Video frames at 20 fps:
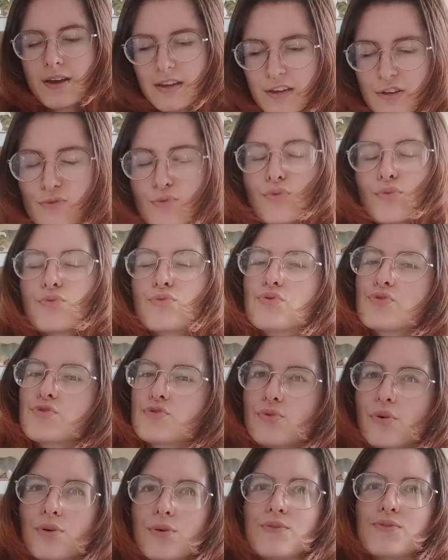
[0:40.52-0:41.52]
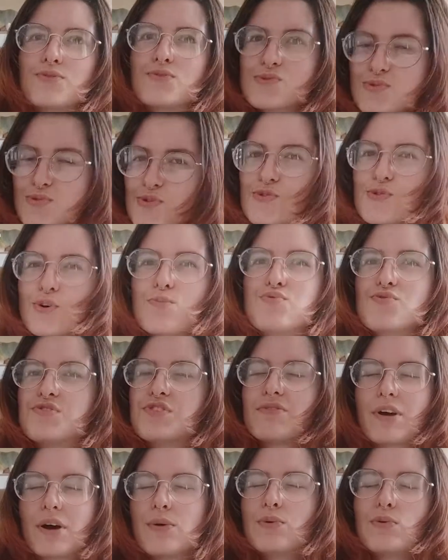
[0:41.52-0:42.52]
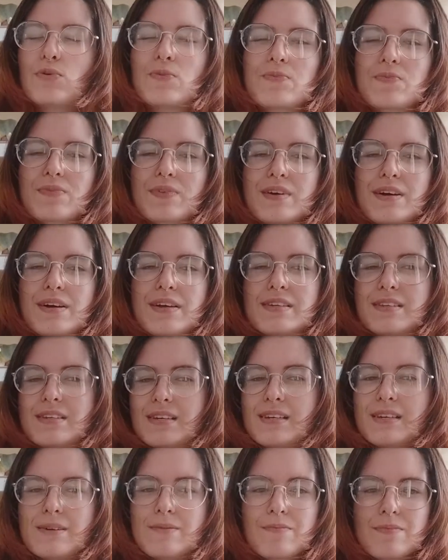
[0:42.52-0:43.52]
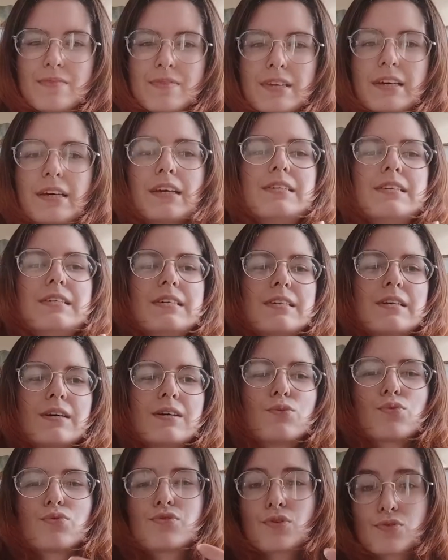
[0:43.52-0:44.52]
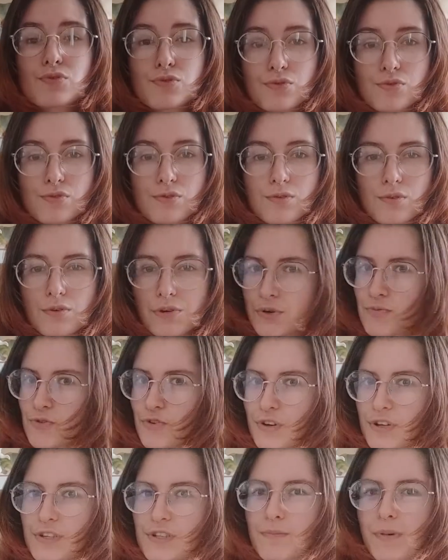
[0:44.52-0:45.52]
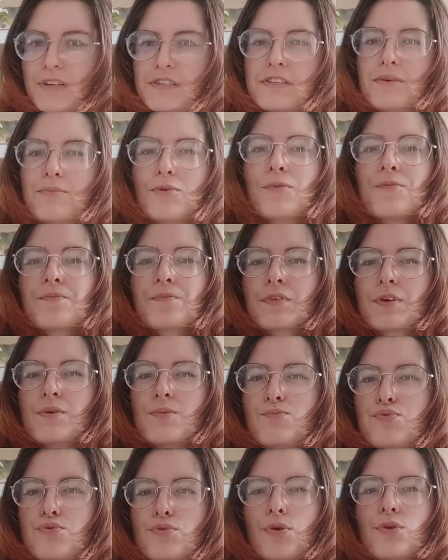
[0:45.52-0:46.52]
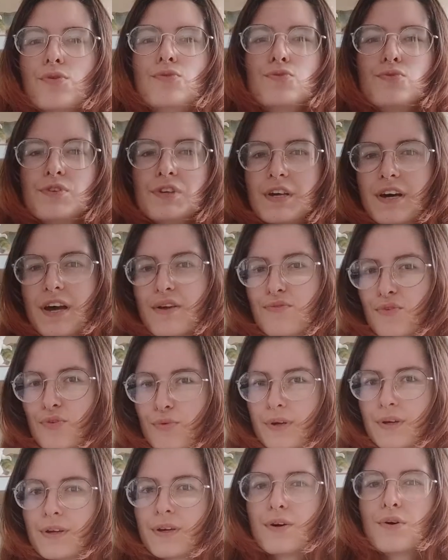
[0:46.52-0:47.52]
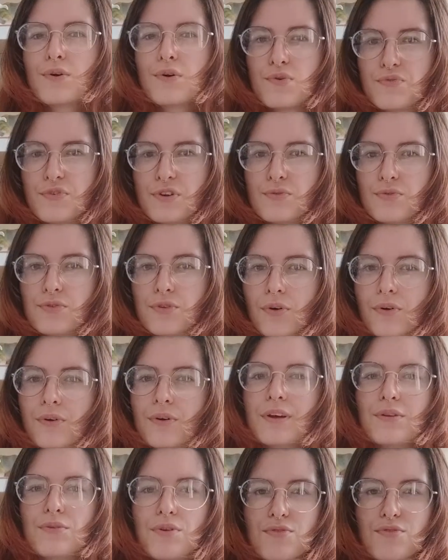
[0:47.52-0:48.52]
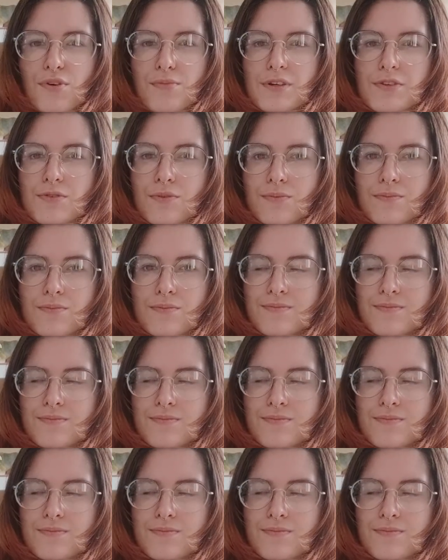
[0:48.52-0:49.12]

Ils nous ont toujours, toujours poussés vers le haut. C'est des critiques consciencieuses, comme je l'ai dit précédemment, pour nous aider à évoluer au fil du temps et de la formation.